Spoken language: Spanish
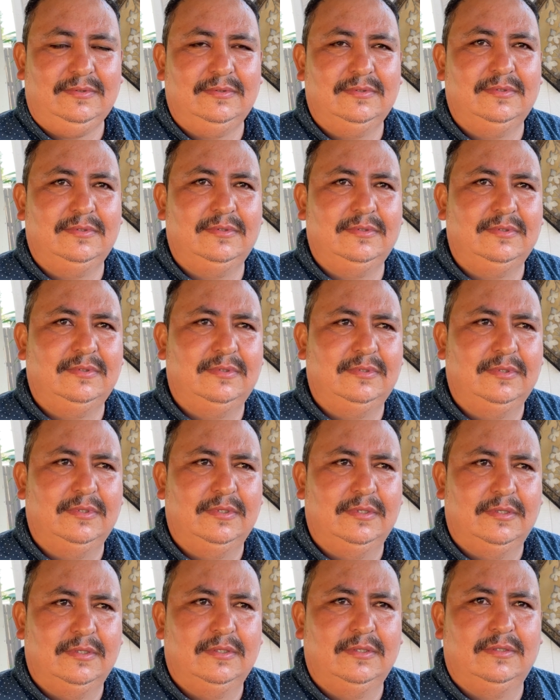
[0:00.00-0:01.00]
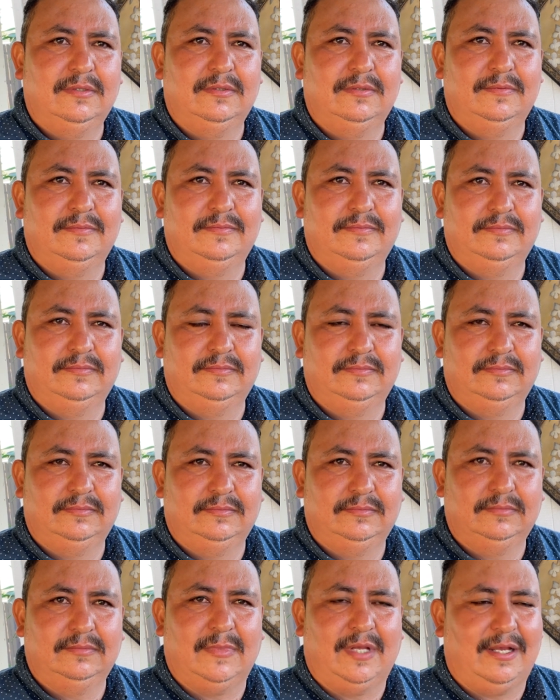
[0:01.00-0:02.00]
las personas estaban enseñando,
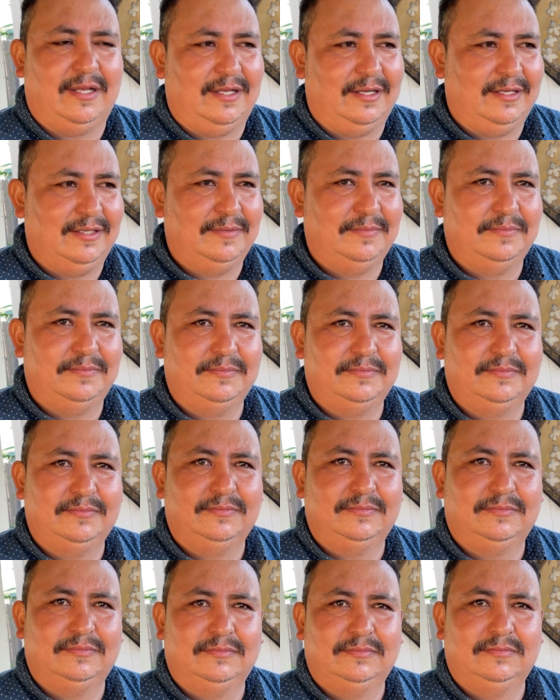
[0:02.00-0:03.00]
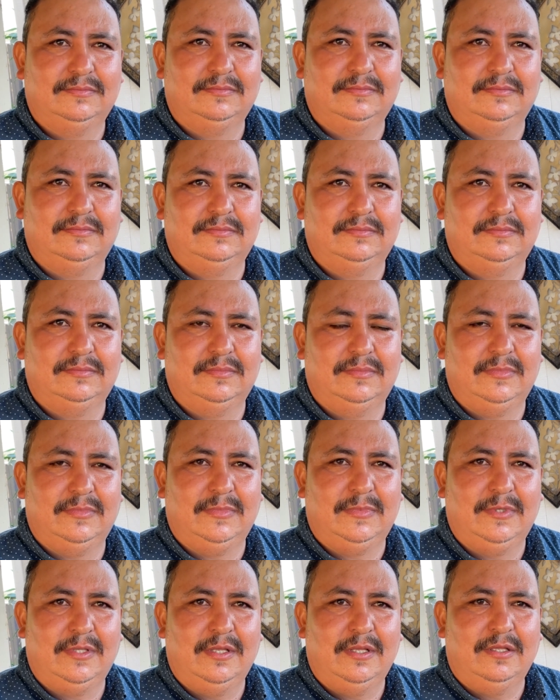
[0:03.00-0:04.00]
pero yo no quiero quedar mal con mi
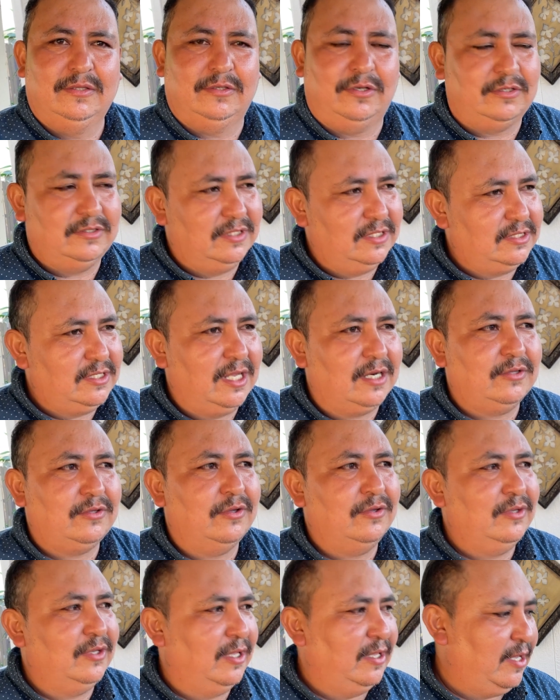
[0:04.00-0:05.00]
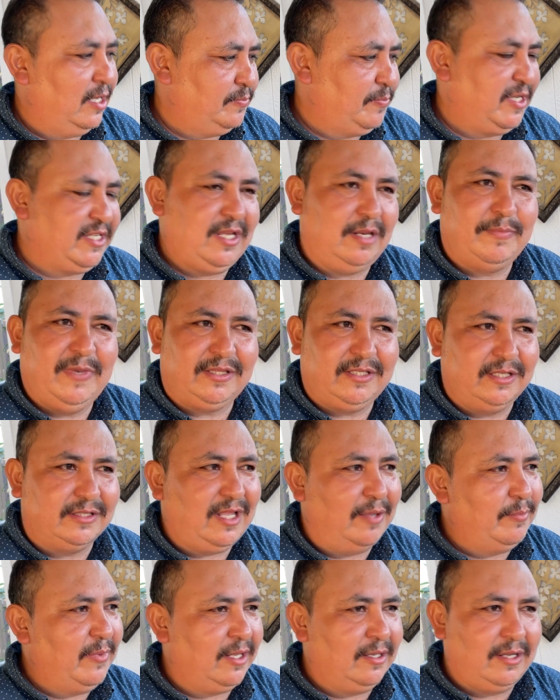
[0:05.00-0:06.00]
gente. No, sí, es cierto. Y especialmente
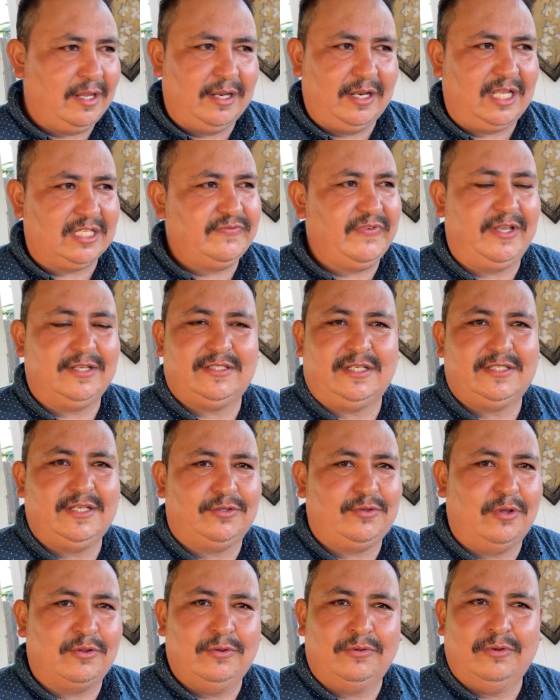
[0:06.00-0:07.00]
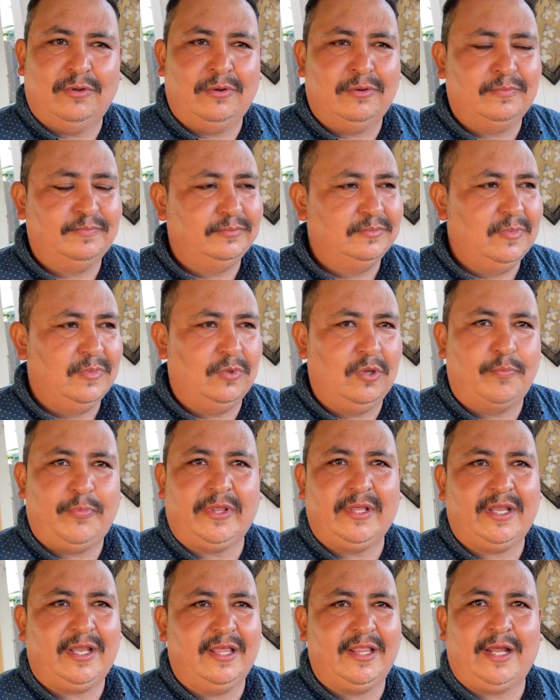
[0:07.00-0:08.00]
también en las fiestas y todo, no, no
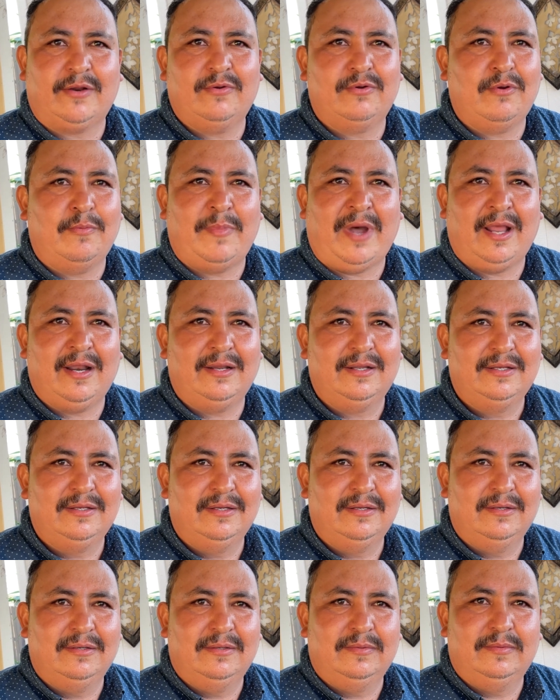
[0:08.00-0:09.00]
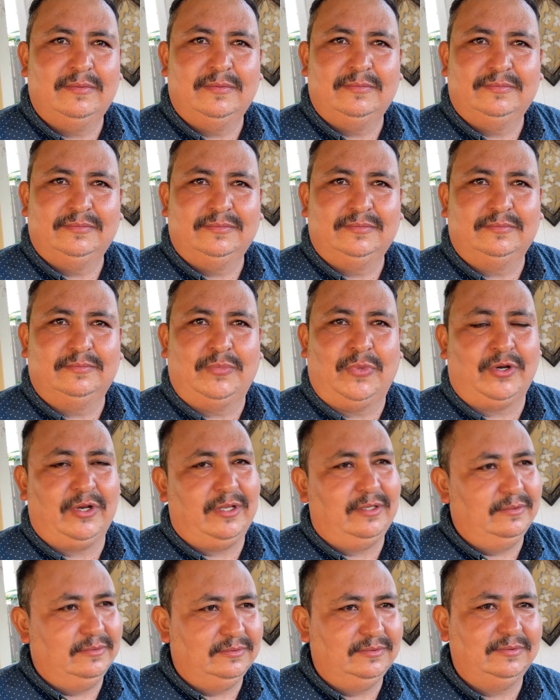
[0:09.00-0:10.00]
puede quedar uno mal. Muy
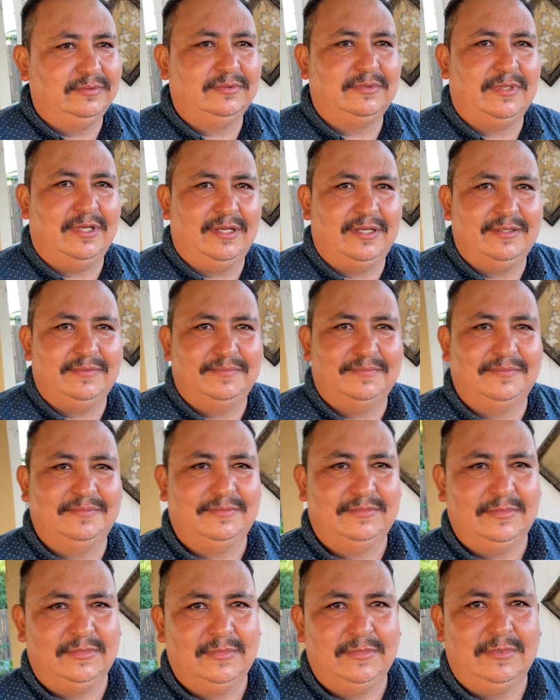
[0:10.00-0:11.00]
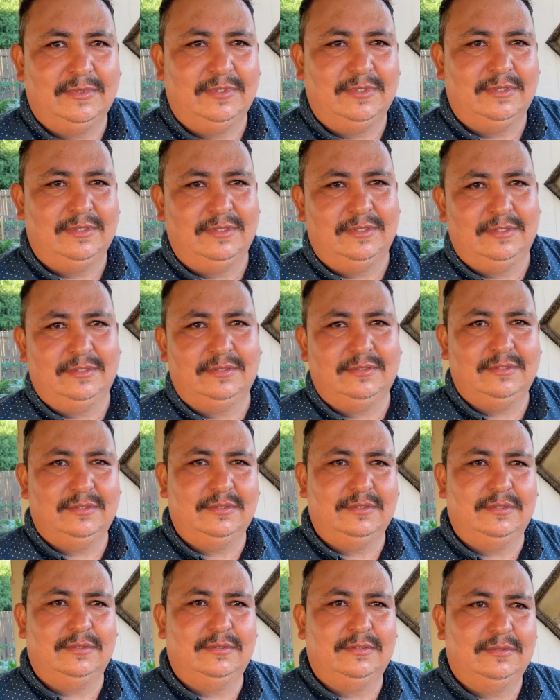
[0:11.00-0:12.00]
bien. Este, ¿Me permite hacer este
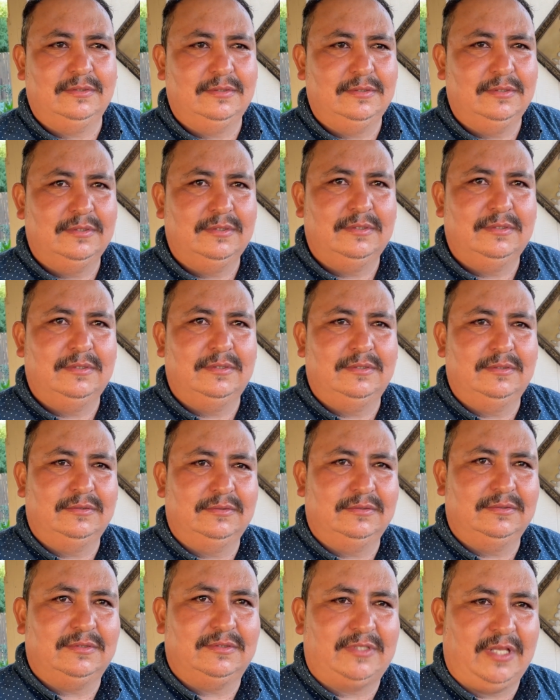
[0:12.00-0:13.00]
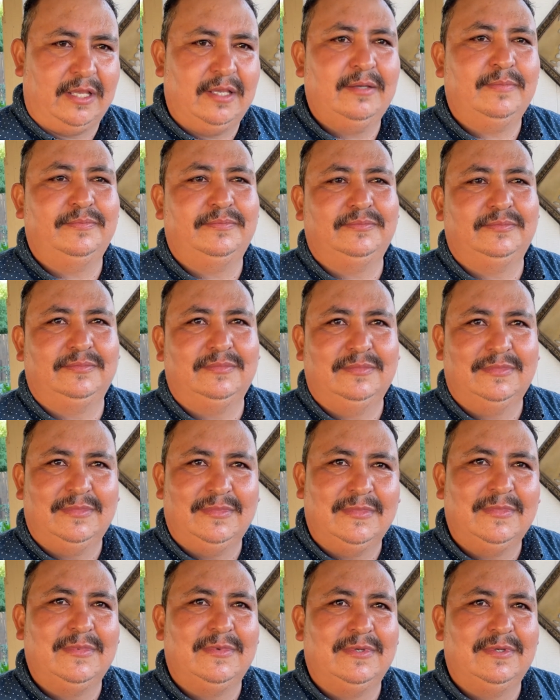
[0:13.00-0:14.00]
video público? Sí.
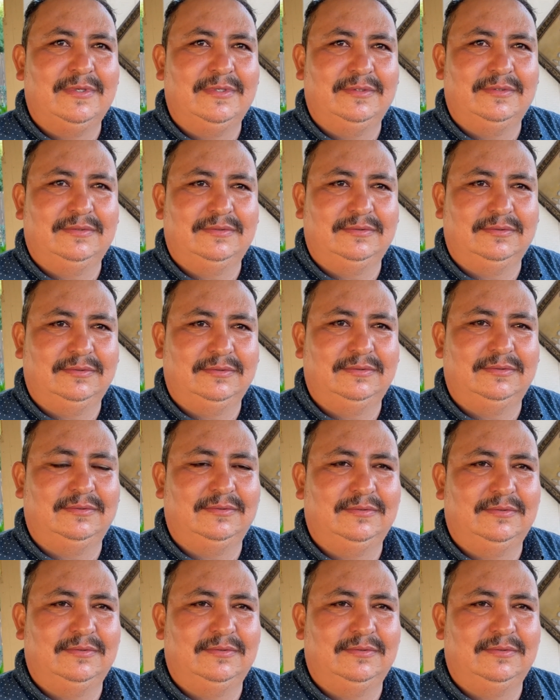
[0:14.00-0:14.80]
Perfecto.